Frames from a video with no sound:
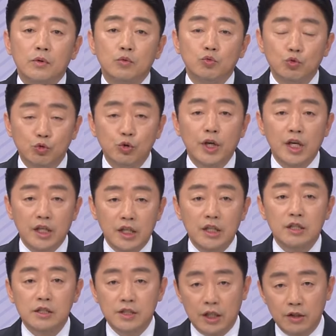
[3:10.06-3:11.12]
누구의
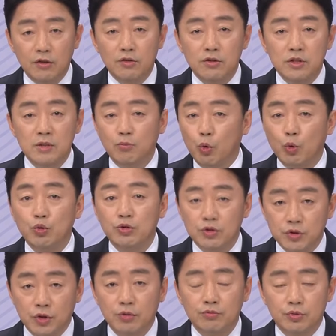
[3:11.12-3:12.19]
이익을 챙겼는지
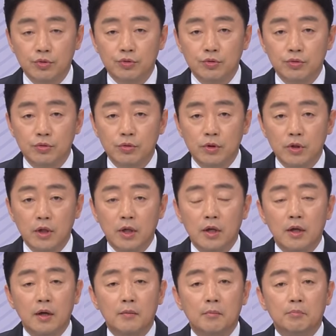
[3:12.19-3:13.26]
모르는 정부
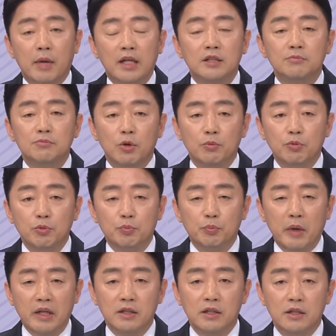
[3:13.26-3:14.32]
받은
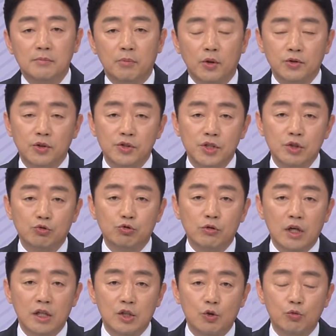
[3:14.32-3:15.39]
명품백을 버젓이
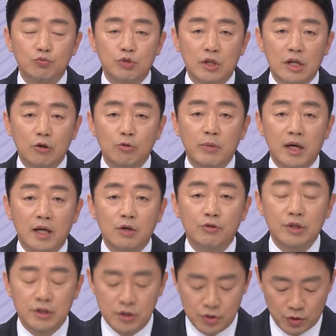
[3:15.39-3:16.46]
국가 기록물이라고 말하고
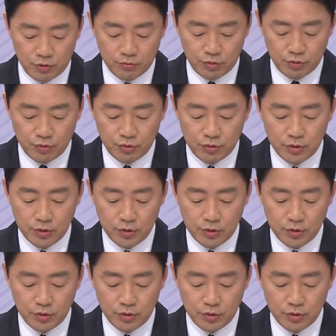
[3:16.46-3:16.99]
있는 정부